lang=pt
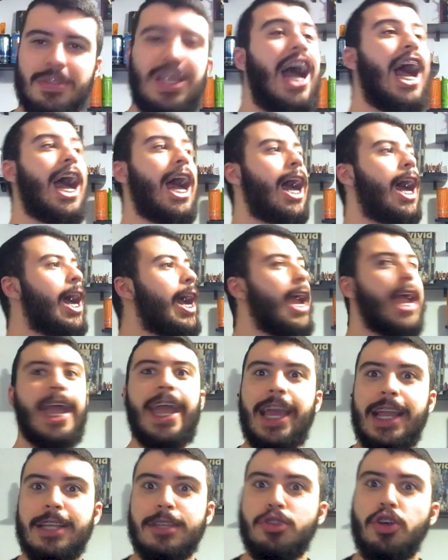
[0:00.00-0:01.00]
Ah,
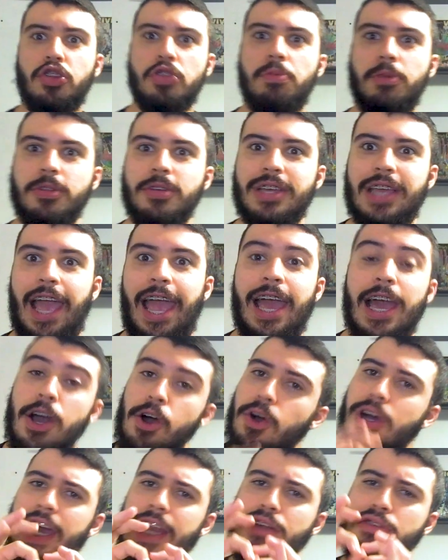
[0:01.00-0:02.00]
é, todo mundo quer.
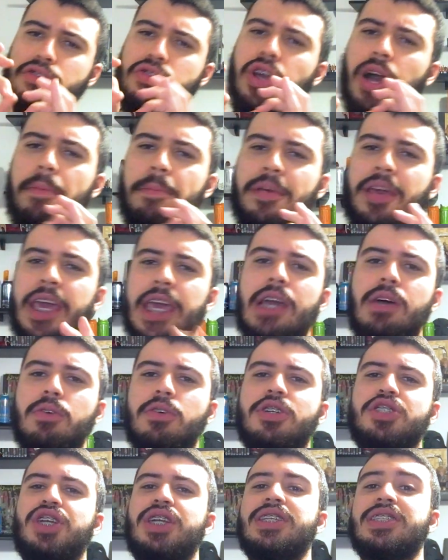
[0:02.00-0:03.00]
O canal Top Hill
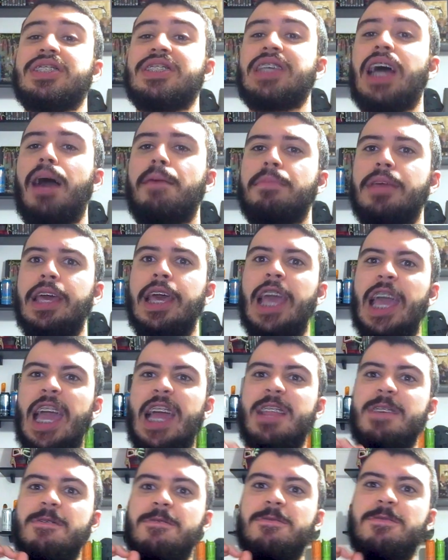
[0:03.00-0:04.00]
hoje, ele sabe,
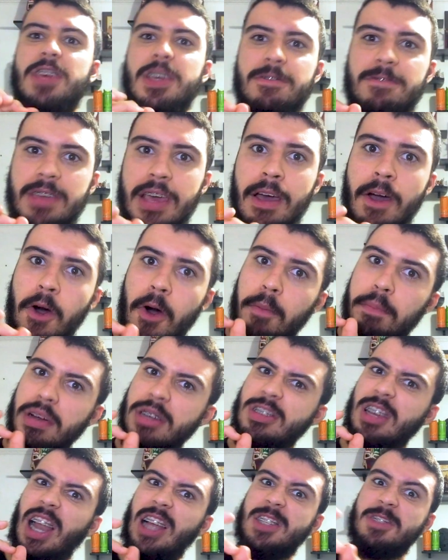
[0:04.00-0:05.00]
ele vive o
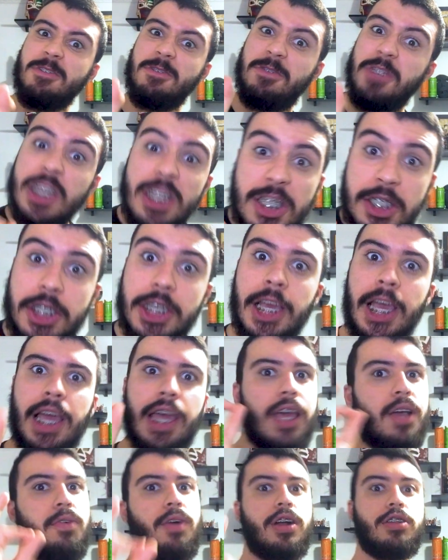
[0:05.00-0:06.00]
personagem
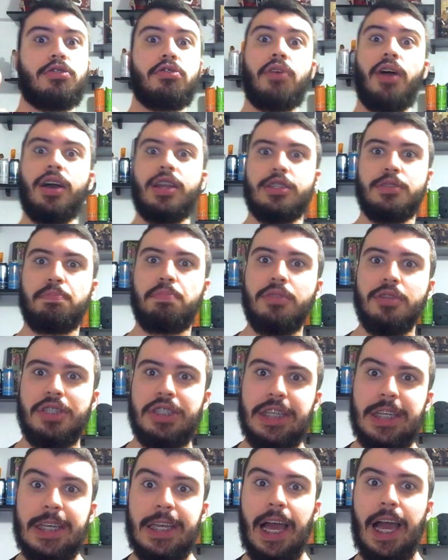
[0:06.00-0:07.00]
24 horas por
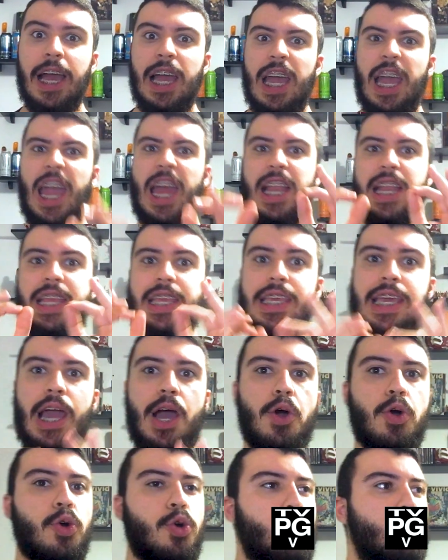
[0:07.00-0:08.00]
dia. Ele
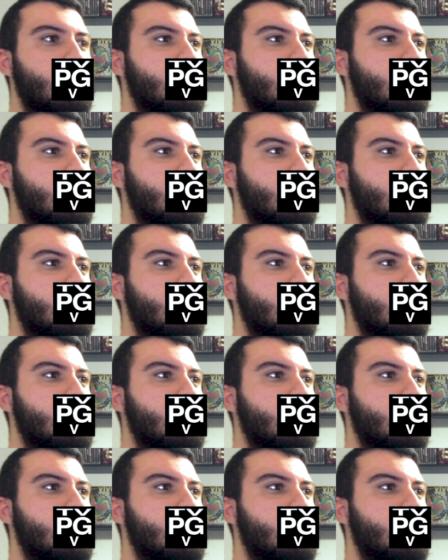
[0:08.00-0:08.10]
é um...